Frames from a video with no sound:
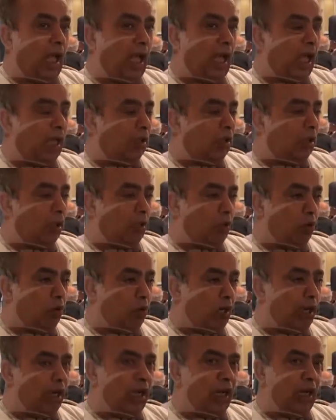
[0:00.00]
اقدر
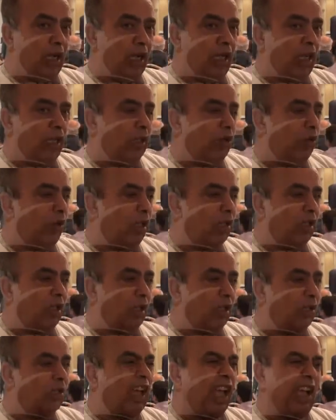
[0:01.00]
اقول ان هي دلوقتي
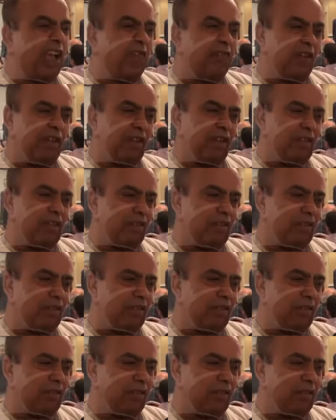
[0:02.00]
ضعيفه
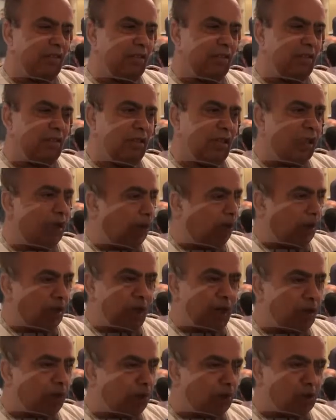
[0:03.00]
انا
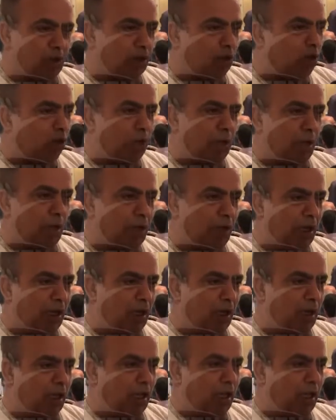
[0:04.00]
بتكلم بصدق وبامانه